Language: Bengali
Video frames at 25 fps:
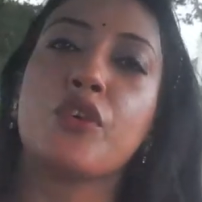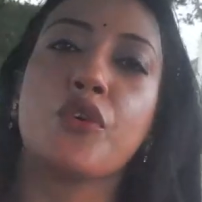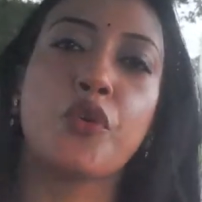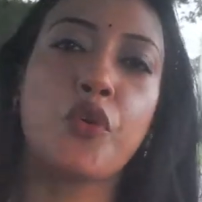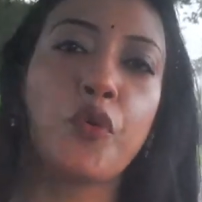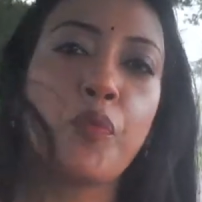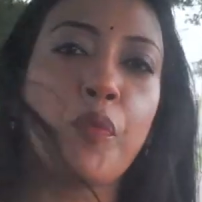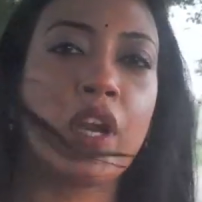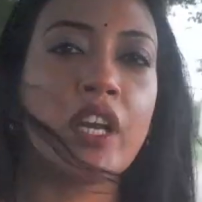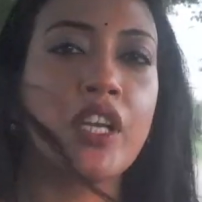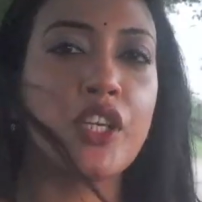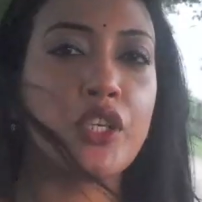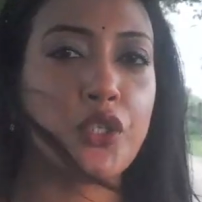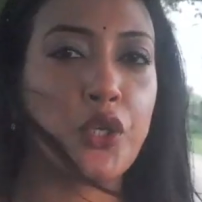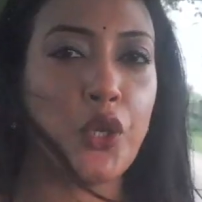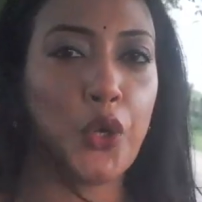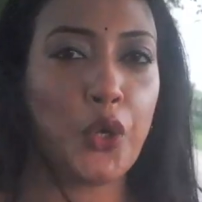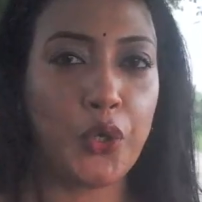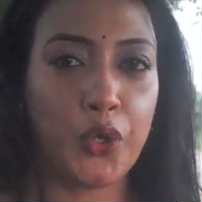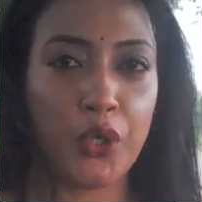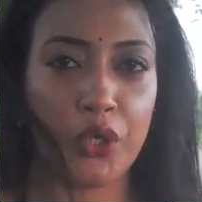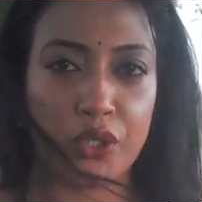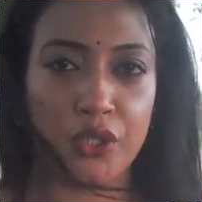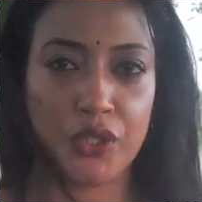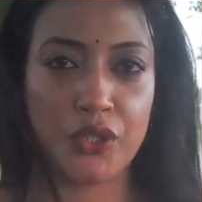চিরকুমারীর
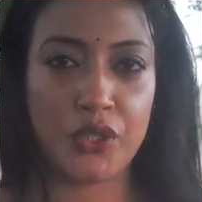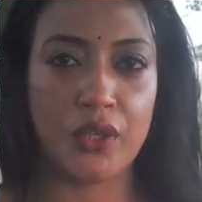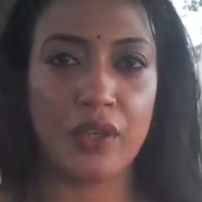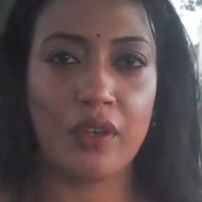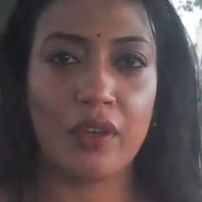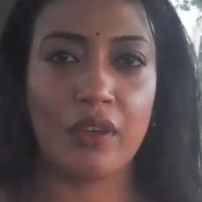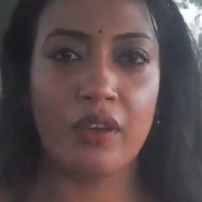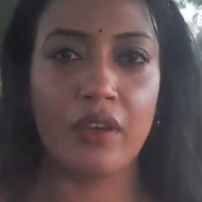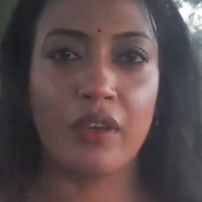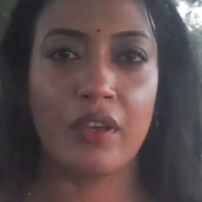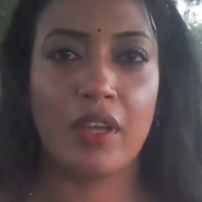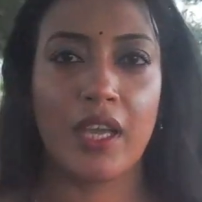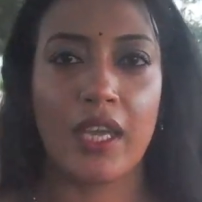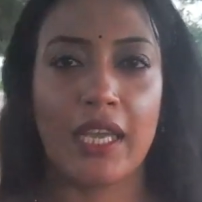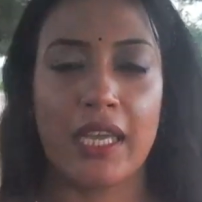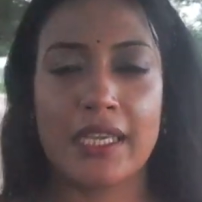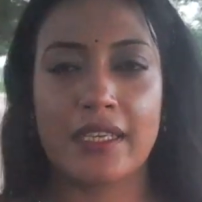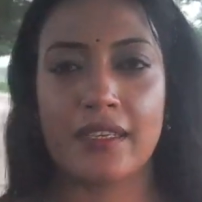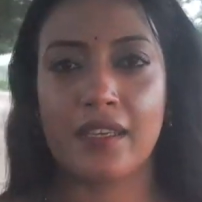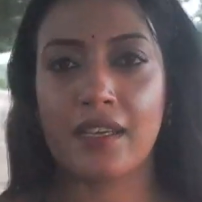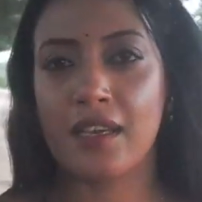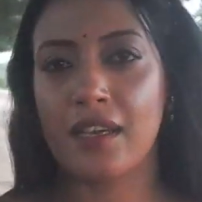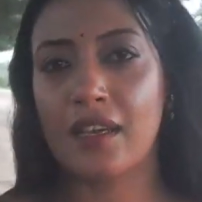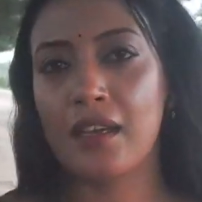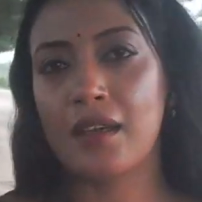সংঘর্ষ
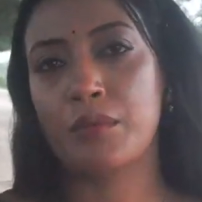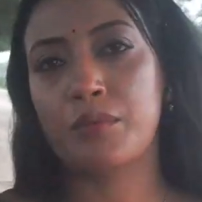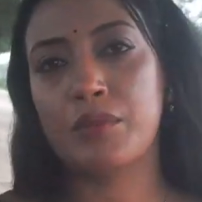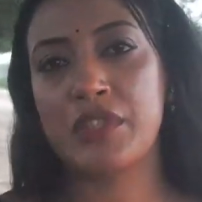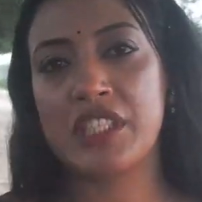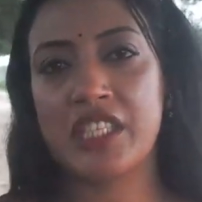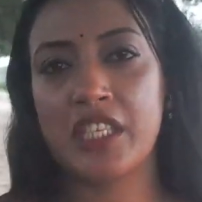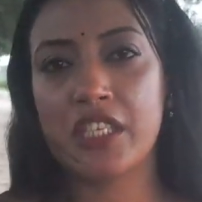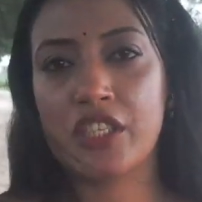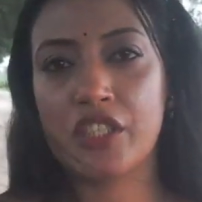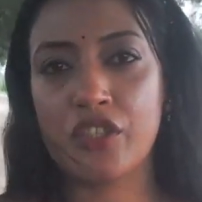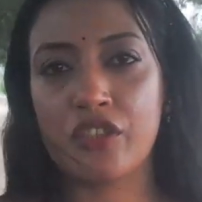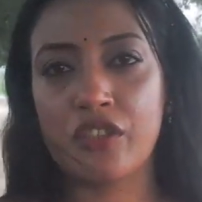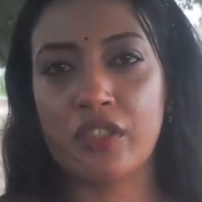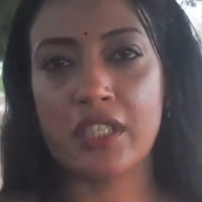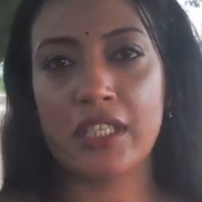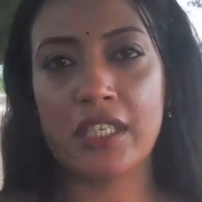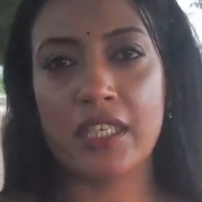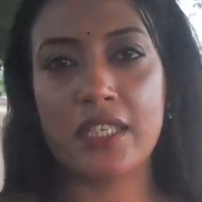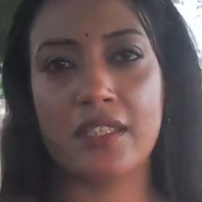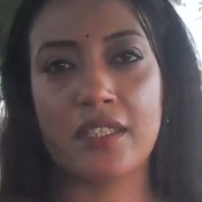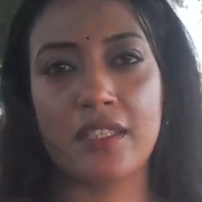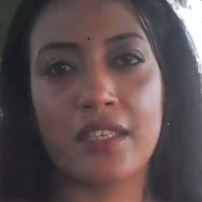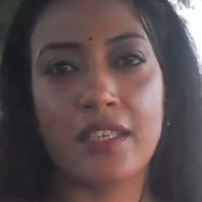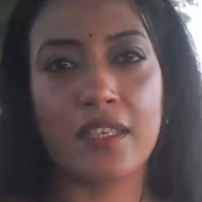এটা ডিরেকশন
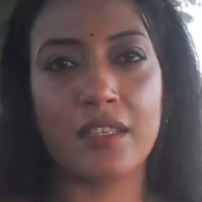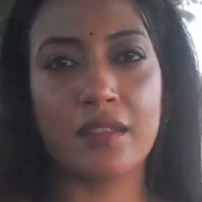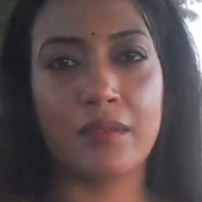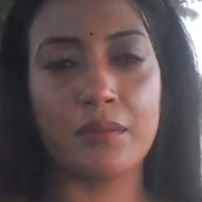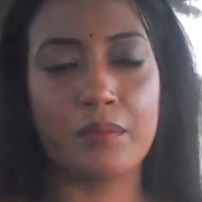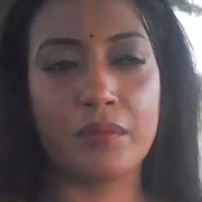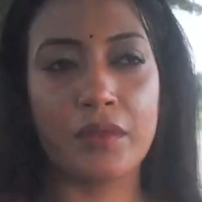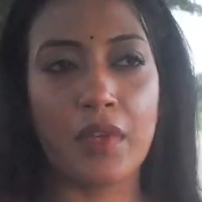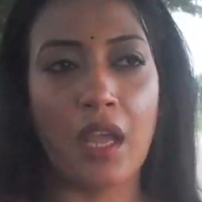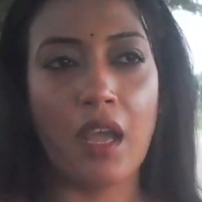দিয়েছেন